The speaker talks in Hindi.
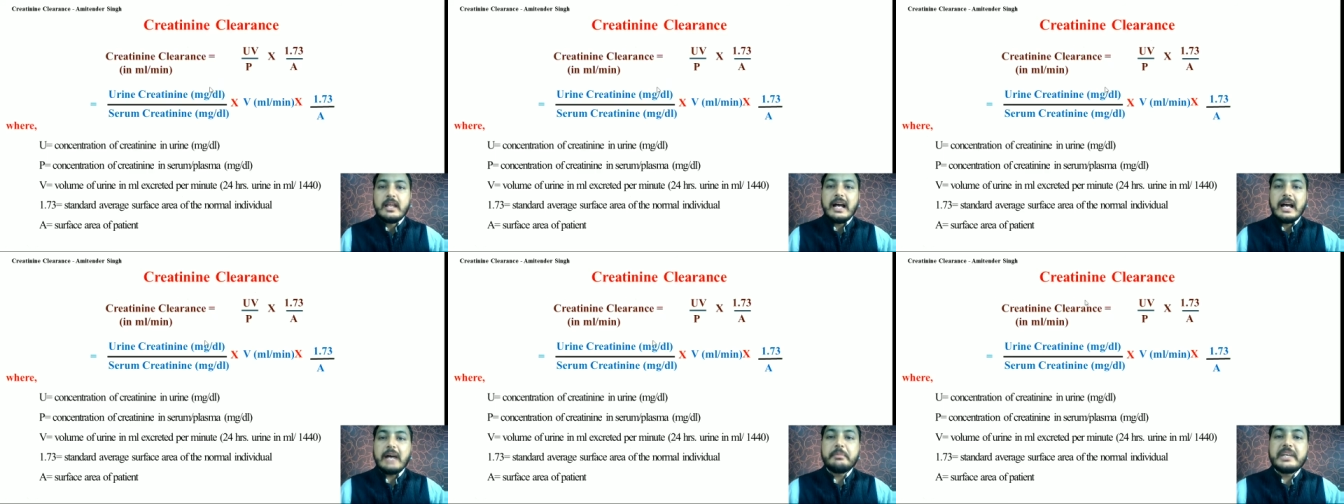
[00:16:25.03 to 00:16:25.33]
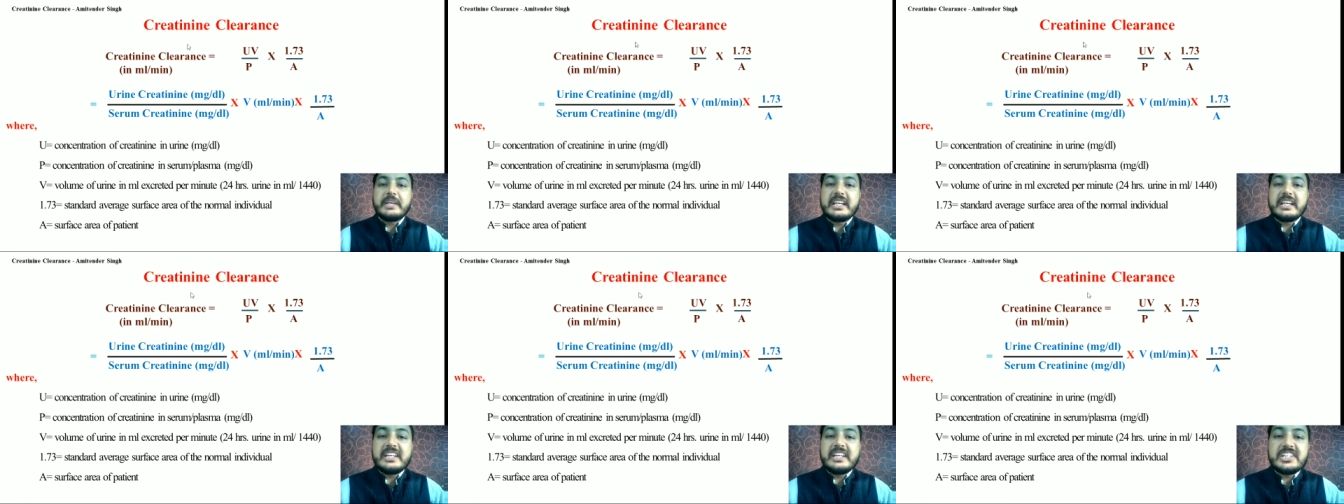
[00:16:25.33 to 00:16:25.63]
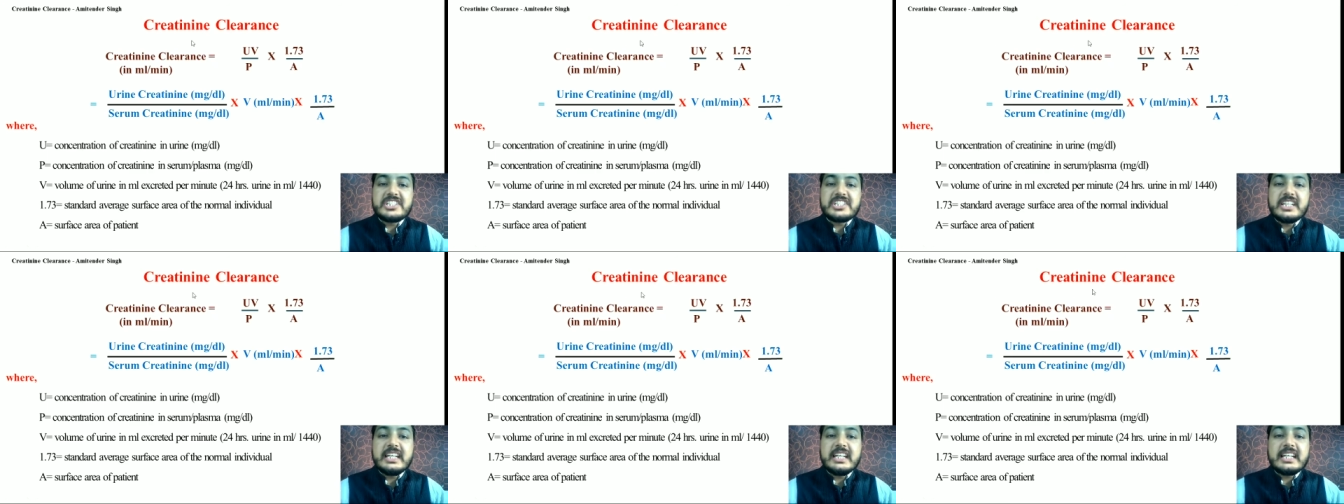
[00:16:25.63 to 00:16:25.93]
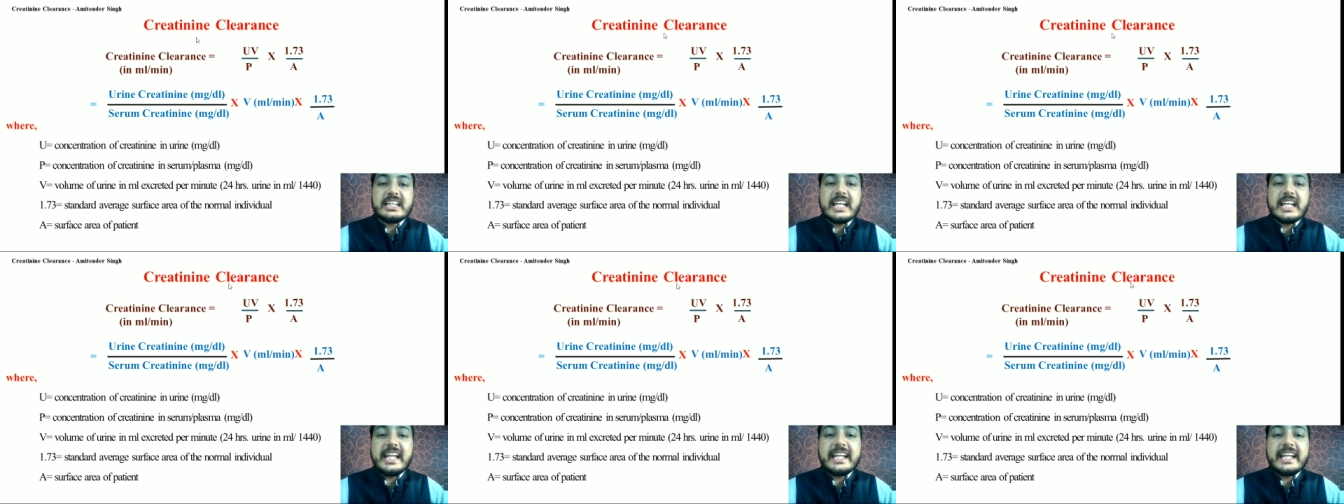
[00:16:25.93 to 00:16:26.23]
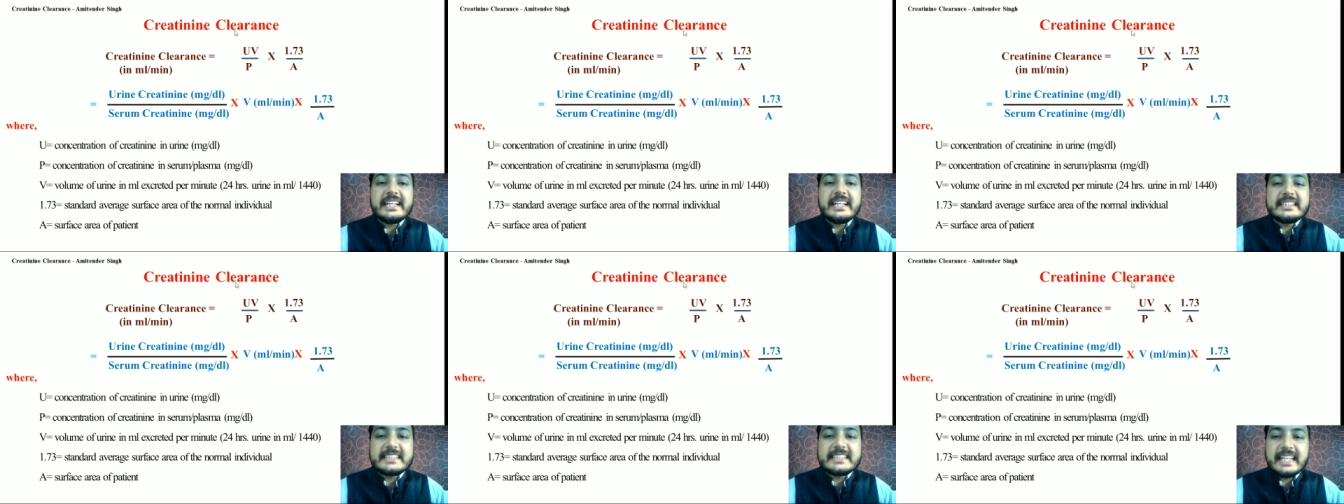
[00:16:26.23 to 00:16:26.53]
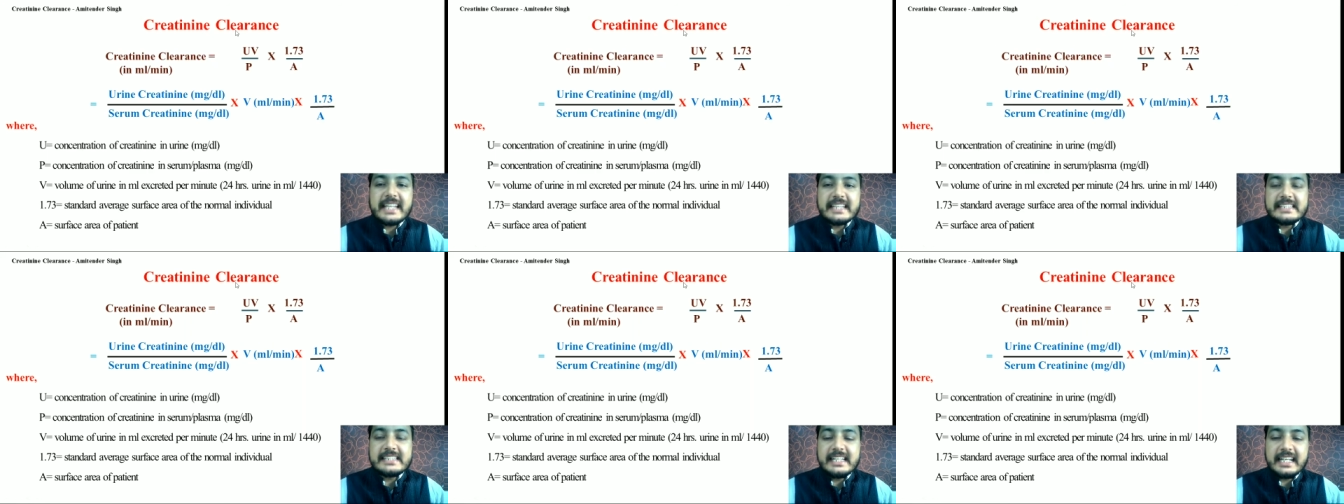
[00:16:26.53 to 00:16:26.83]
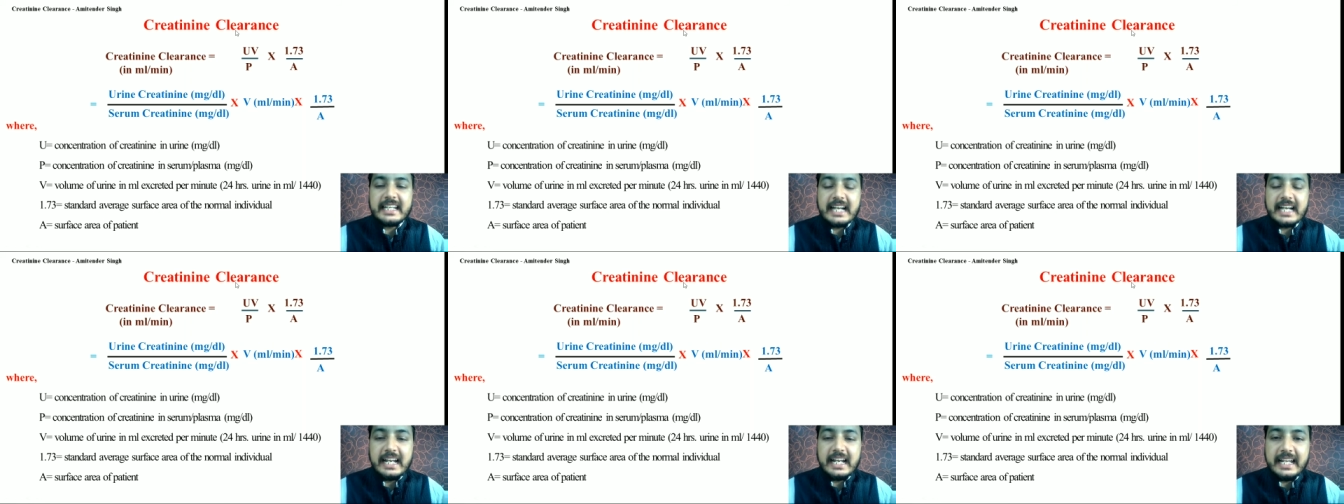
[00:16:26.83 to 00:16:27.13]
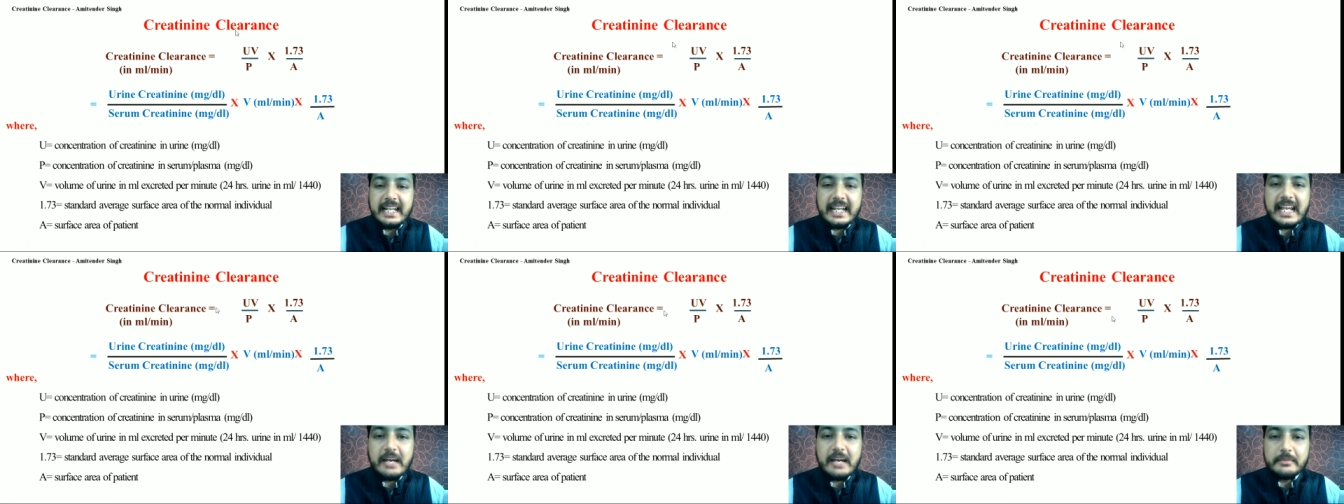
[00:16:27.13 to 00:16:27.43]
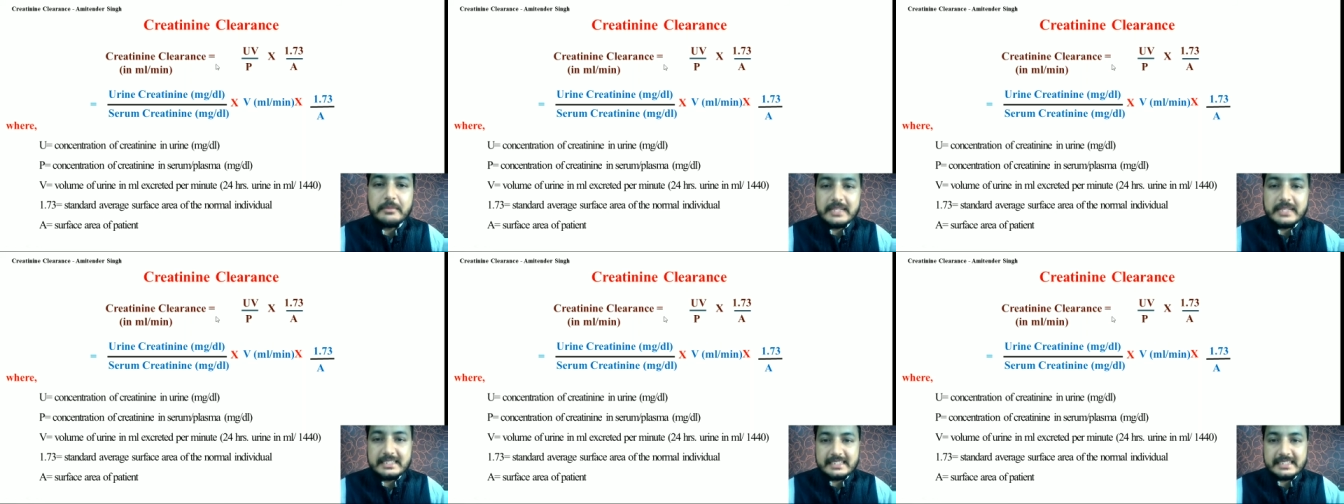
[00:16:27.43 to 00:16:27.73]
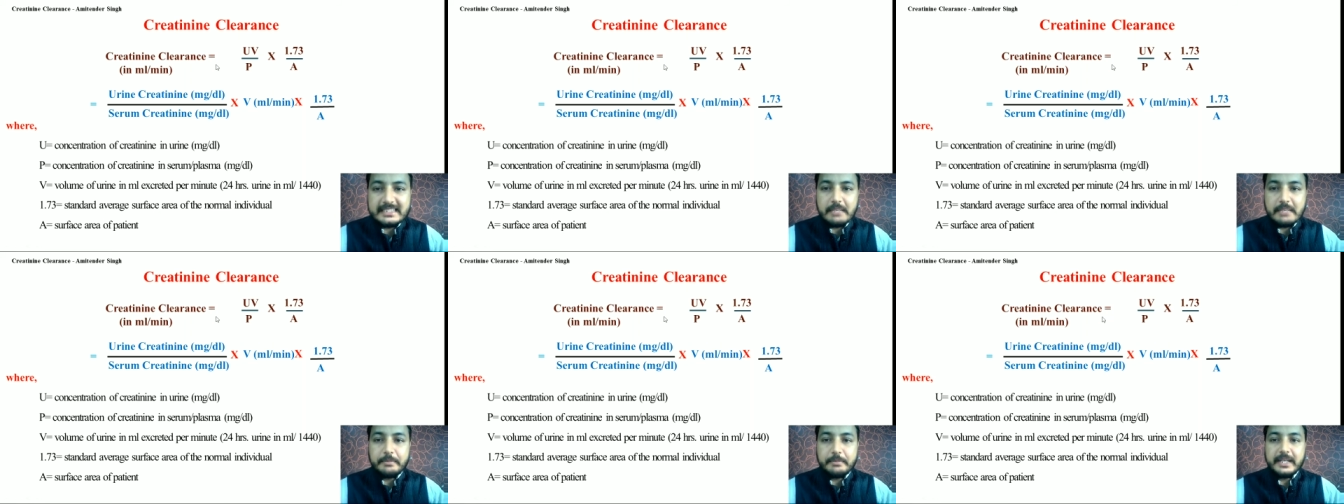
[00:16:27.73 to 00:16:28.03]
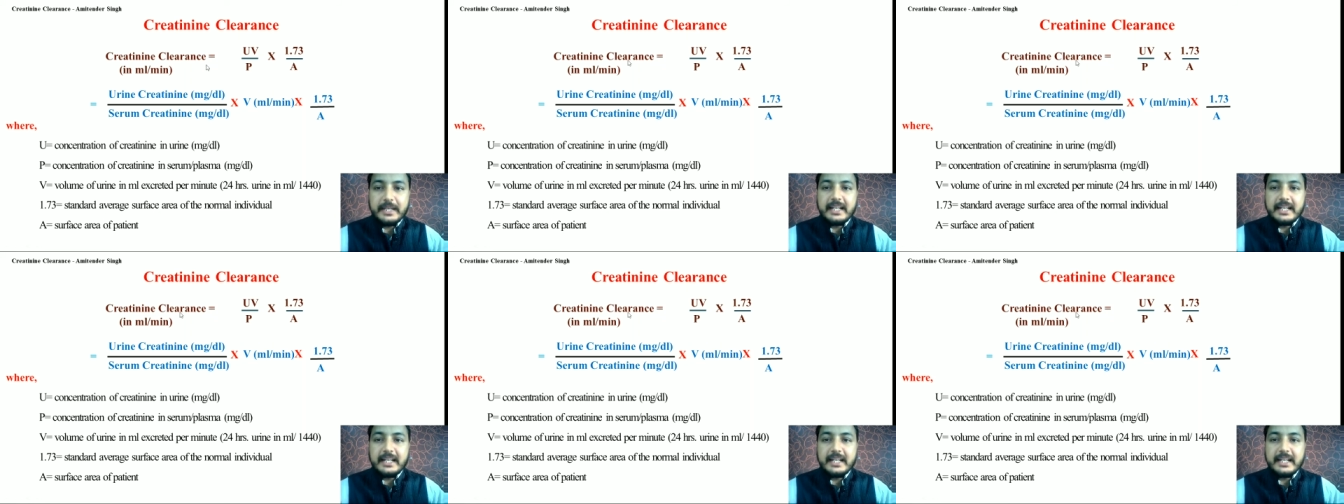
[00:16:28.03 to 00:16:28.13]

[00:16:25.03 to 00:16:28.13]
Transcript: अब क्रिएटिनिन क्लियरेंस कैसे निकालेंगे हमने जैसा